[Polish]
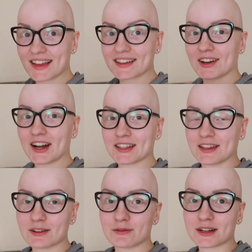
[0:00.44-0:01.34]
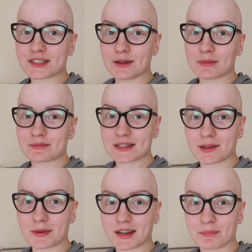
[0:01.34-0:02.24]
Hej kochani, właśnie mam
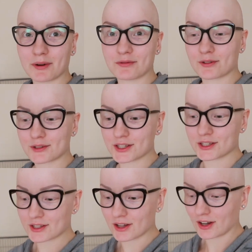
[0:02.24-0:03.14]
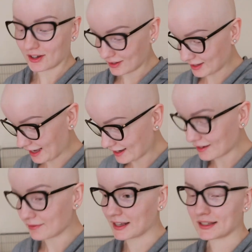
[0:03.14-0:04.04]
zamiar powrócić do
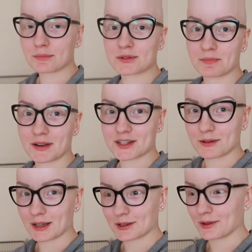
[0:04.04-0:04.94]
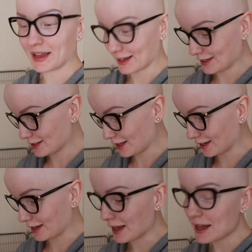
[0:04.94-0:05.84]
nagrywania. Przepraszam, jak tu jakieś
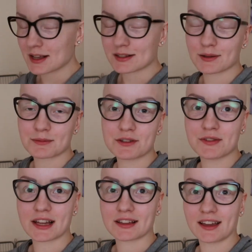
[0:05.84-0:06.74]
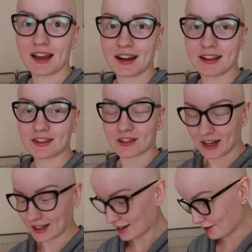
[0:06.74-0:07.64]
takie są dźwięki, ale to
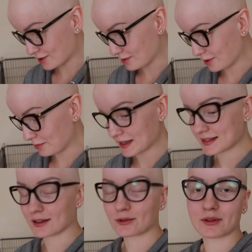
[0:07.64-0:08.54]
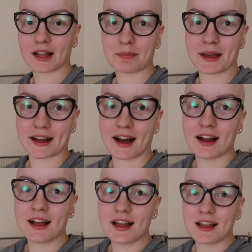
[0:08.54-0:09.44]
dlatego, że mój piesek tutaj
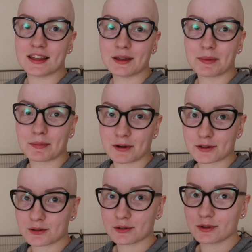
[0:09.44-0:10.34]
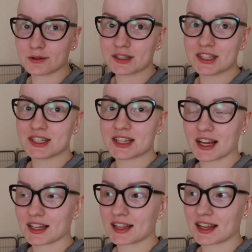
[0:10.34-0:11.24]
biega i po prostu
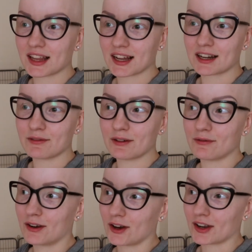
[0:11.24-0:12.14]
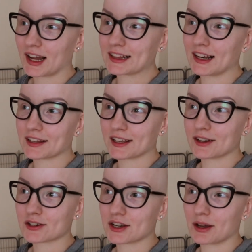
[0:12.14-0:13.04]
dzisiaj nagrywam vloga,
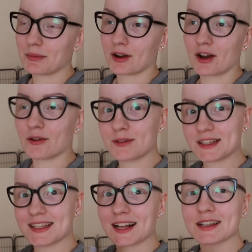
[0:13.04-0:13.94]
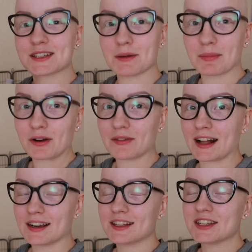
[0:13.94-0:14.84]
dlatego że mogę oficjalnie się
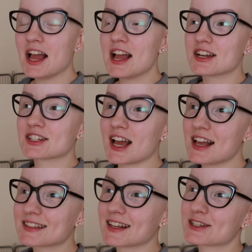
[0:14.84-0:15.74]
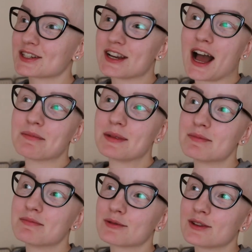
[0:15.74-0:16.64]
pochwalić, że
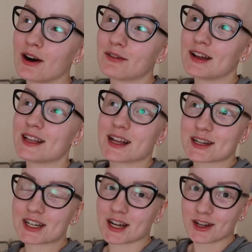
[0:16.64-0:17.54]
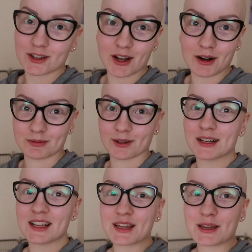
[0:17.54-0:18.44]
zaczynamy budowę naszego domu
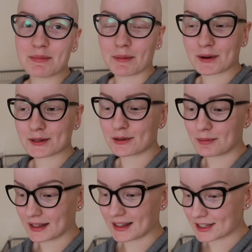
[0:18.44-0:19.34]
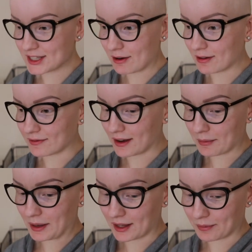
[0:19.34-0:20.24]
i po prostu będę chciała
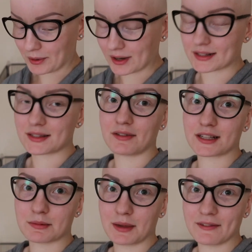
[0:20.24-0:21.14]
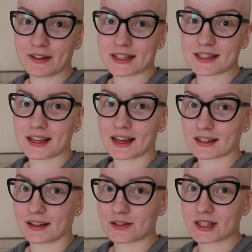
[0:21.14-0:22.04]
Wam e, pokazywać mniej więcej,
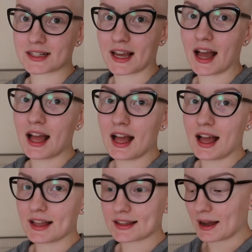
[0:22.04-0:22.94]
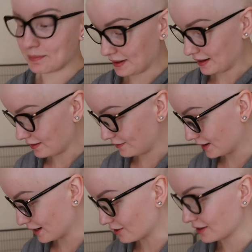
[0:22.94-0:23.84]
jak te wszystkie etapy
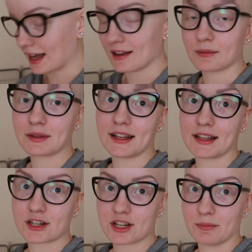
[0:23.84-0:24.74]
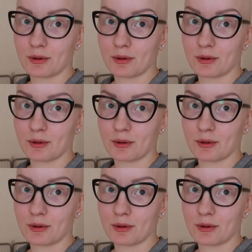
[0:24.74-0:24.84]
wyglądają tej naszej